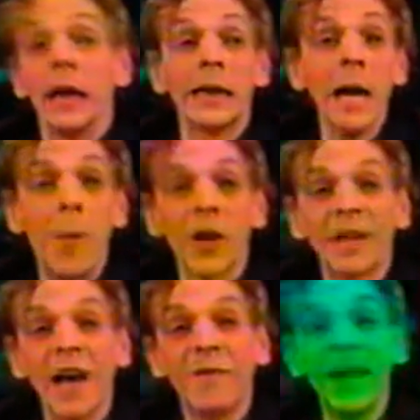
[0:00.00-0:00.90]

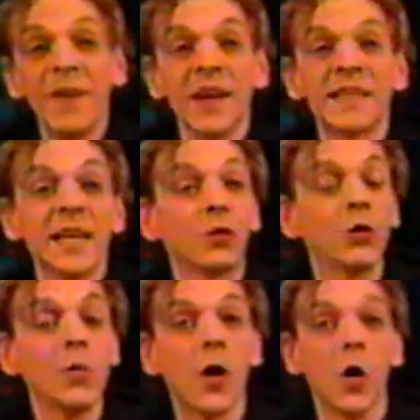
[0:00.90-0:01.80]
Qu'importe, afin d'avertir
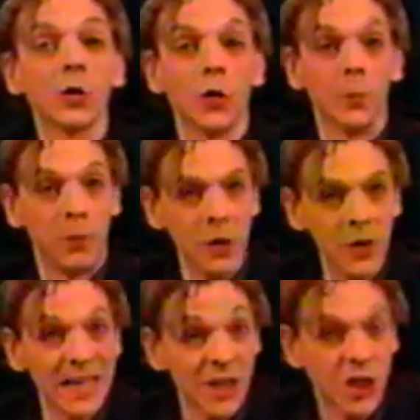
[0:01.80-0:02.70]
tout le monde de ne
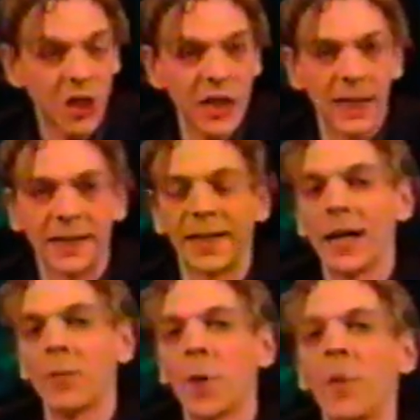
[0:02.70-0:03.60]
plus lécher les
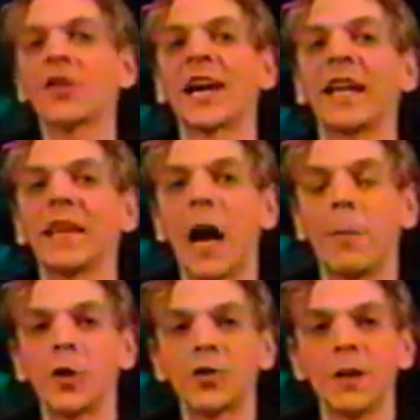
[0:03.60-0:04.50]
timbres, Poste Canada
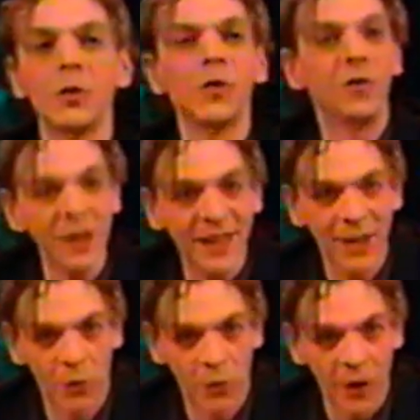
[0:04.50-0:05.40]
a produit une
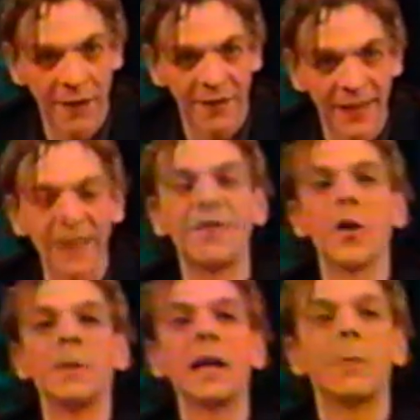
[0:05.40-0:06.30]
vidéo afin
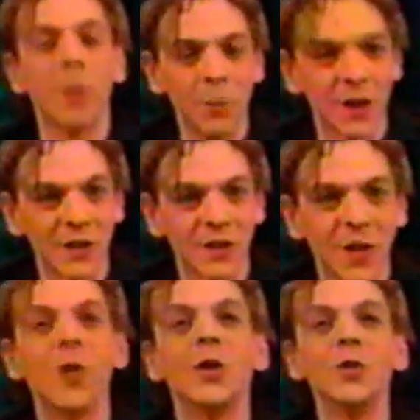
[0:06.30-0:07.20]
d'informer la
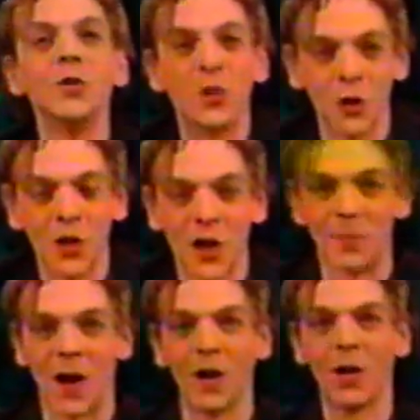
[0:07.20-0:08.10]
population du
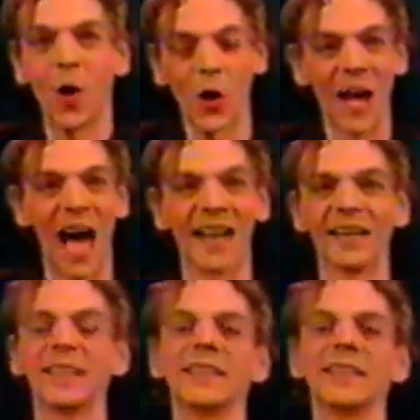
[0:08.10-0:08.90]
changement. On regarde.